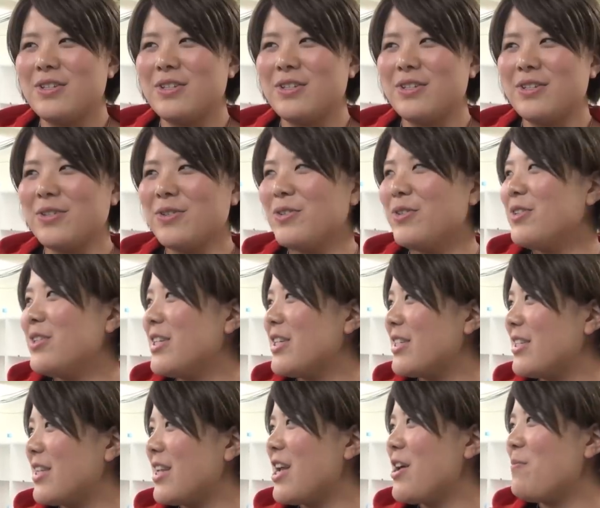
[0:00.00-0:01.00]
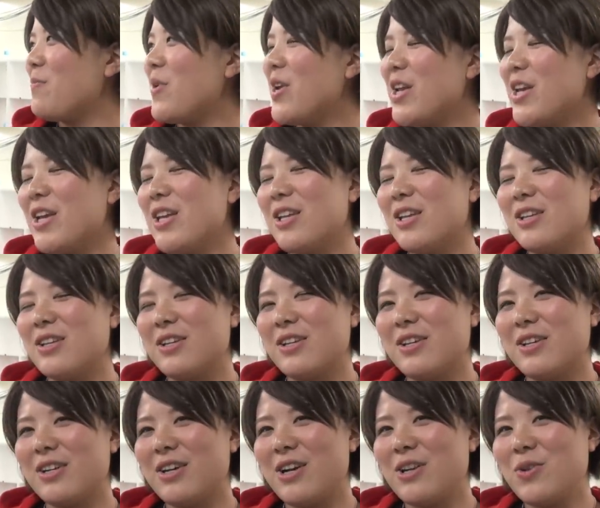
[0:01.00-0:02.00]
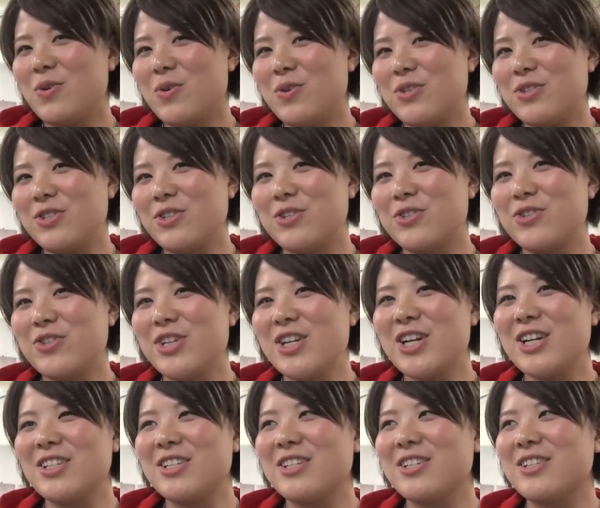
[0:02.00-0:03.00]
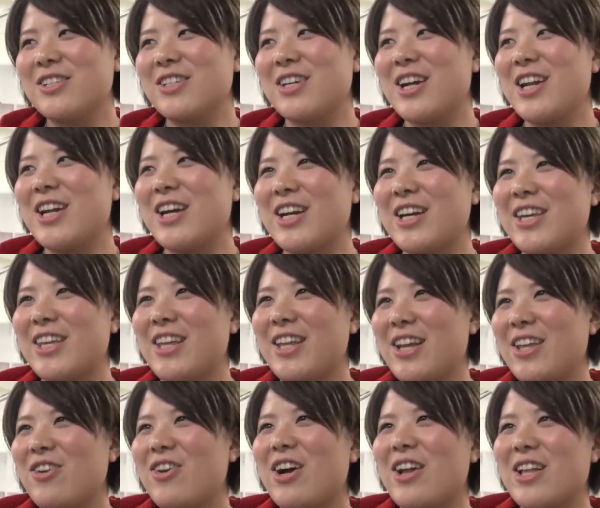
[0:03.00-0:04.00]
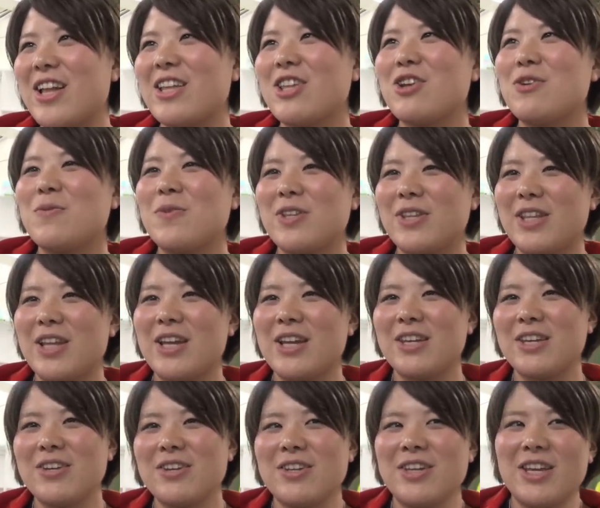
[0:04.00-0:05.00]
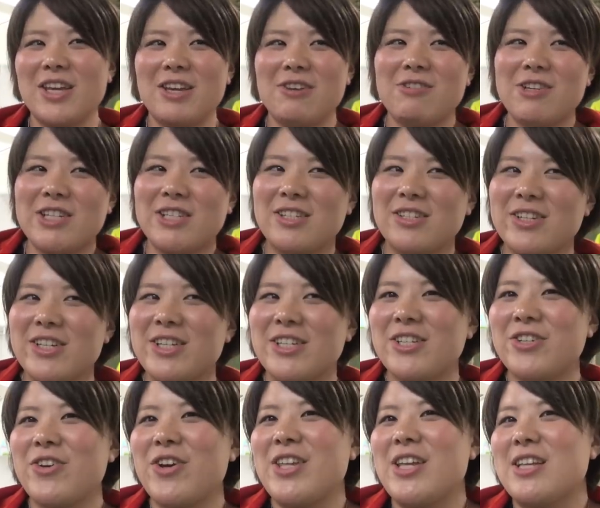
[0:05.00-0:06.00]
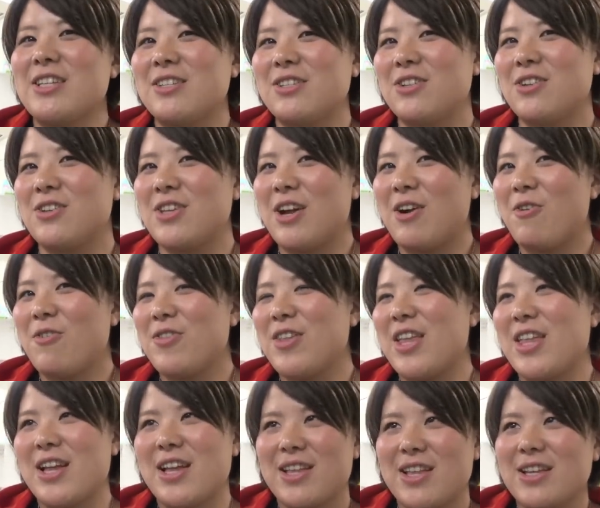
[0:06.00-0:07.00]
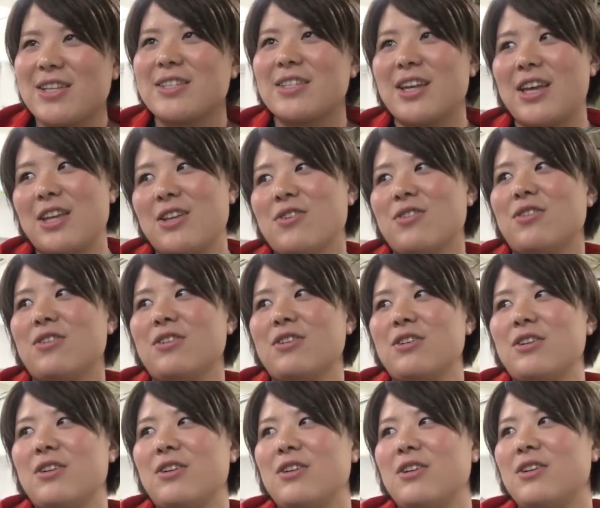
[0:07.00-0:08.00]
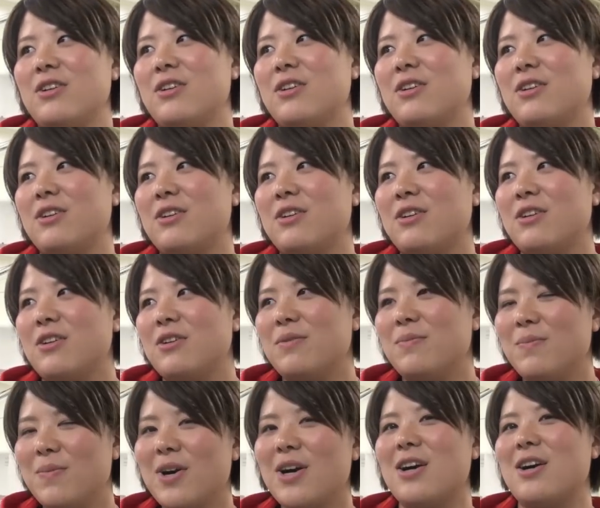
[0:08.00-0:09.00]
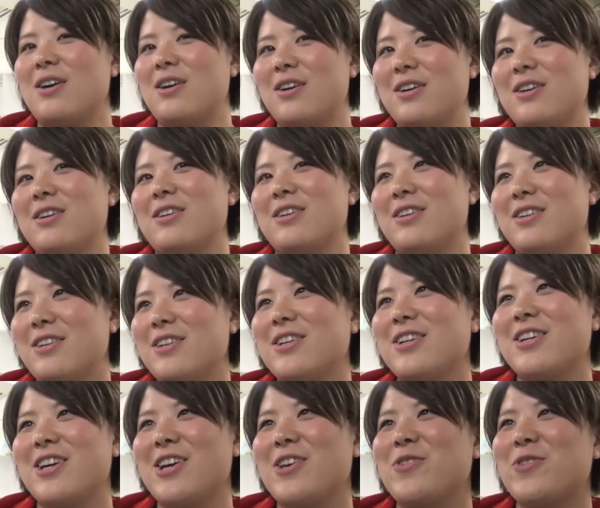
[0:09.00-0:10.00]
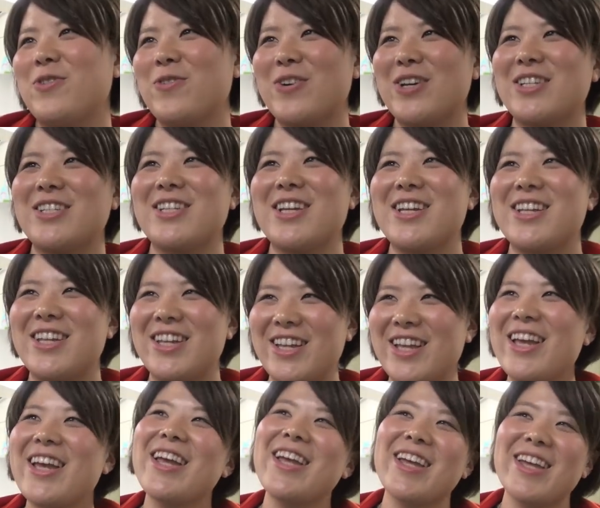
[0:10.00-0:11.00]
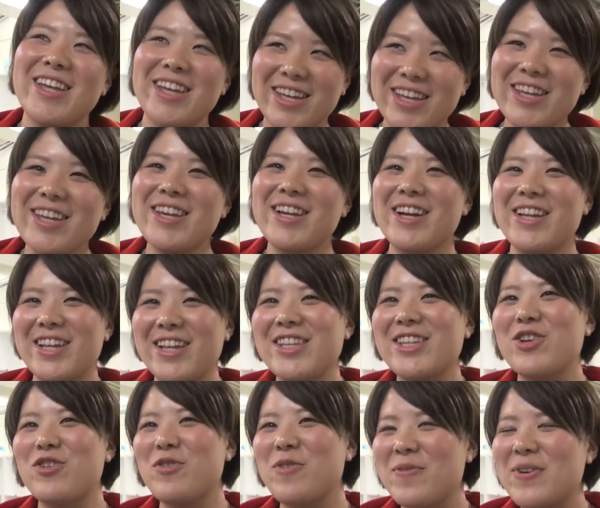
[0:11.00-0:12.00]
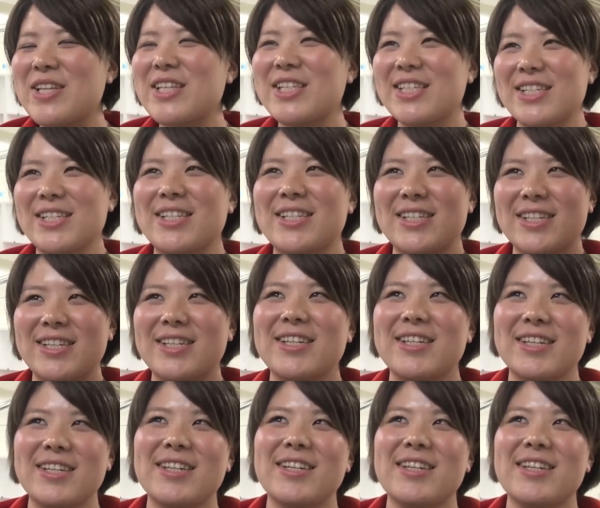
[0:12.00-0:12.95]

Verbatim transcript: すそうですねやっぱりあのちょっと12月の疲れが来てたのかなと思って急にウイルス胃腸炎でずっと寝込んでたんですけど、まあ回復はしたんで、いいかなって思います